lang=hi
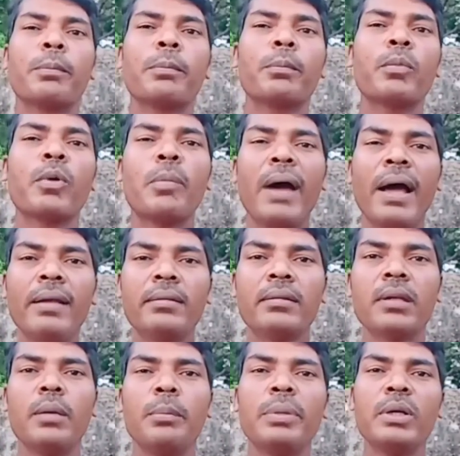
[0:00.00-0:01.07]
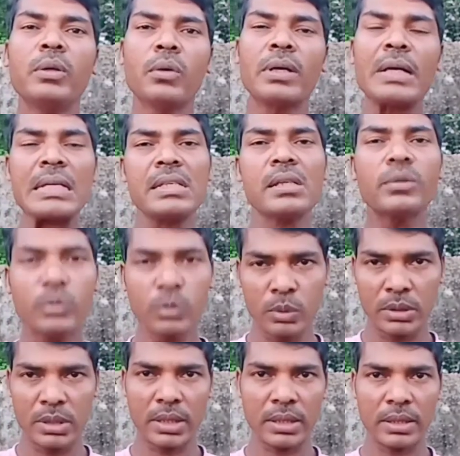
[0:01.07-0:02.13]
मोबाइल से वीडियो कैसे
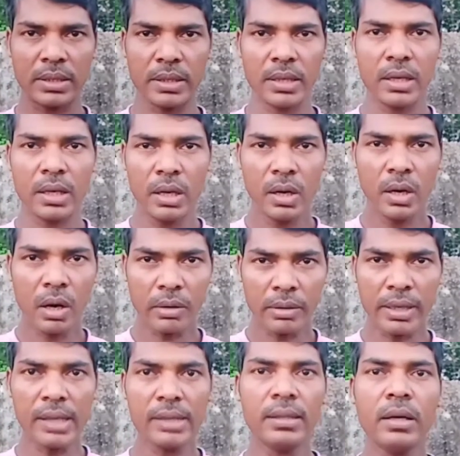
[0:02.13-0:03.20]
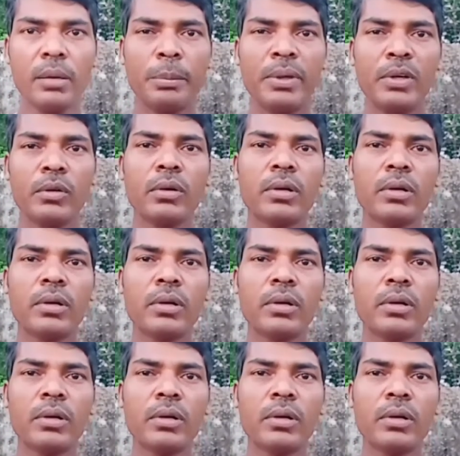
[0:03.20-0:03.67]
शूट करते हैं और कैसे वीडियो